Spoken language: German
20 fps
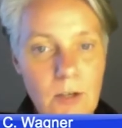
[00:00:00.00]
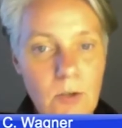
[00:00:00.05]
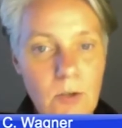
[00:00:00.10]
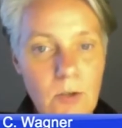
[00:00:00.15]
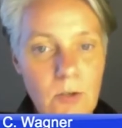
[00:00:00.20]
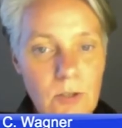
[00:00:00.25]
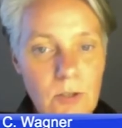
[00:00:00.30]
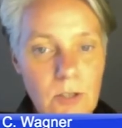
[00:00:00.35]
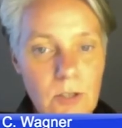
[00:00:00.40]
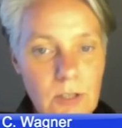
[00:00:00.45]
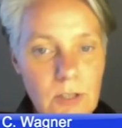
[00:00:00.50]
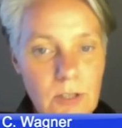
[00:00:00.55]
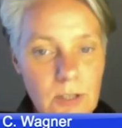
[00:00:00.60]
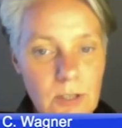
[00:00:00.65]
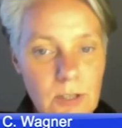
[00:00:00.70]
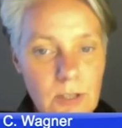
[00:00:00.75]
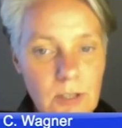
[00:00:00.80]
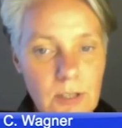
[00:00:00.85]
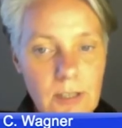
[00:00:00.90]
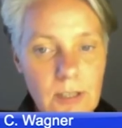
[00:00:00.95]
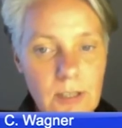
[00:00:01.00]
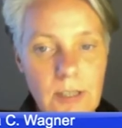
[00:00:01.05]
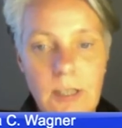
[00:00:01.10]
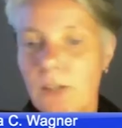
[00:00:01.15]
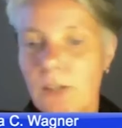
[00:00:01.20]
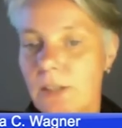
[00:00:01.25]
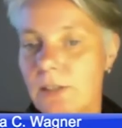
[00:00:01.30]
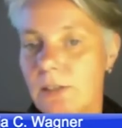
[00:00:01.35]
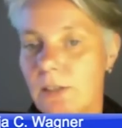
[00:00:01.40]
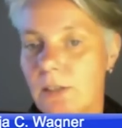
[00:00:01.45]
Und äh,
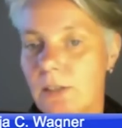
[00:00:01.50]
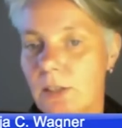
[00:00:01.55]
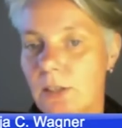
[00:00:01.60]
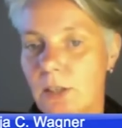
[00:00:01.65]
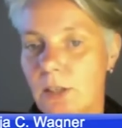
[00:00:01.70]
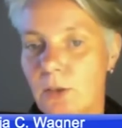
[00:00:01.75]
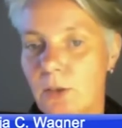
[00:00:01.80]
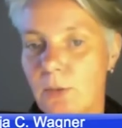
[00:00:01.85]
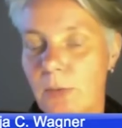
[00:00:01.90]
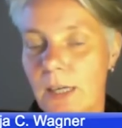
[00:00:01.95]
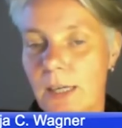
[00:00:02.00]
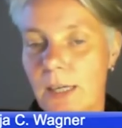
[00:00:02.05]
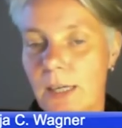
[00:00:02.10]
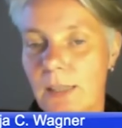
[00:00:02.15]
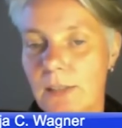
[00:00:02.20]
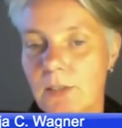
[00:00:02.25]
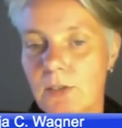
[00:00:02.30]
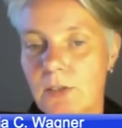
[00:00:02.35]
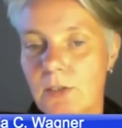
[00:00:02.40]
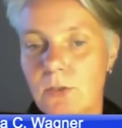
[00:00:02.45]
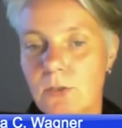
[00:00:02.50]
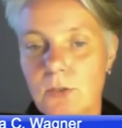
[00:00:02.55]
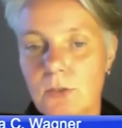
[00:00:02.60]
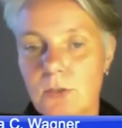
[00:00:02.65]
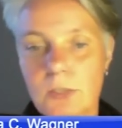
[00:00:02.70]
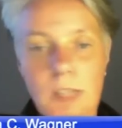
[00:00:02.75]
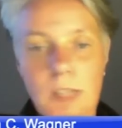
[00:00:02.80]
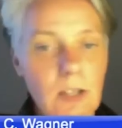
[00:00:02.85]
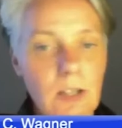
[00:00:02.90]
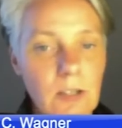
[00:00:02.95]
genau, das ist auch der Übergang zu
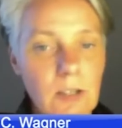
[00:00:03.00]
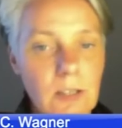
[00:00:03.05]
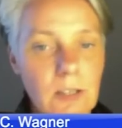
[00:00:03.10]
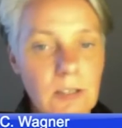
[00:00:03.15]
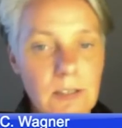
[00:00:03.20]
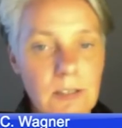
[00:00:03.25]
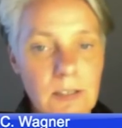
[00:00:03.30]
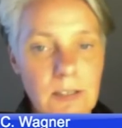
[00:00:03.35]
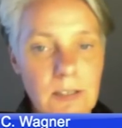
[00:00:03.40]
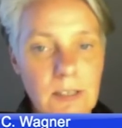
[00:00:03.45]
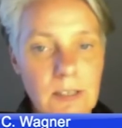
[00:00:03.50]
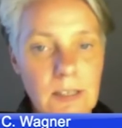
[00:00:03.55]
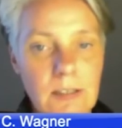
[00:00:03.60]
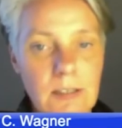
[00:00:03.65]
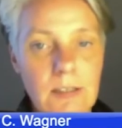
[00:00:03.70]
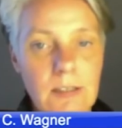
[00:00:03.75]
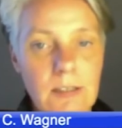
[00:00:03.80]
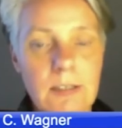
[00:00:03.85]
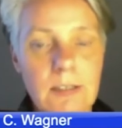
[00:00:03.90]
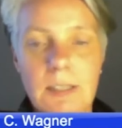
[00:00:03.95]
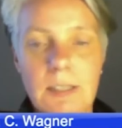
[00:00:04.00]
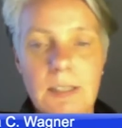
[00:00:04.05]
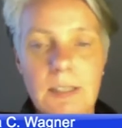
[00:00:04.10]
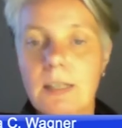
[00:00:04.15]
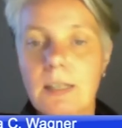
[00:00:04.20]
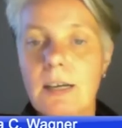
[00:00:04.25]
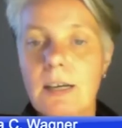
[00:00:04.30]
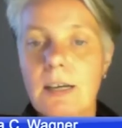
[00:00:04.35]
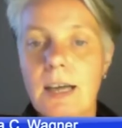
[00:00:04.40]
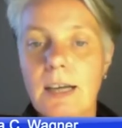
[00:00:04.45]
Nicole, die dann
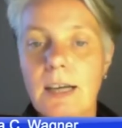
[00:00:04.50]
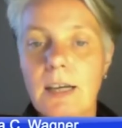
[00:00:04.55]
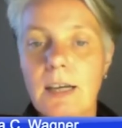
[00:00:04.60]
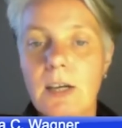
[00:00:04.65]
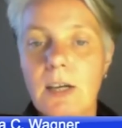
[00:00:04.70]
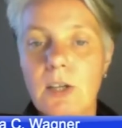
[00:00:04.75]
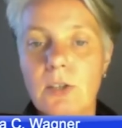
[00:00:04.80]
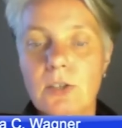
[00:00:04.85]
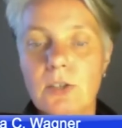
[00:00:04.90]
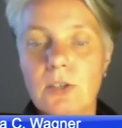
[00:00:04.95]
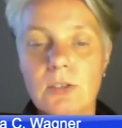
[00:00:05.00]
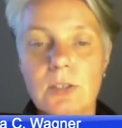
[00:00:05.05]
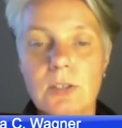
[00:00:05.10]
die Hangout,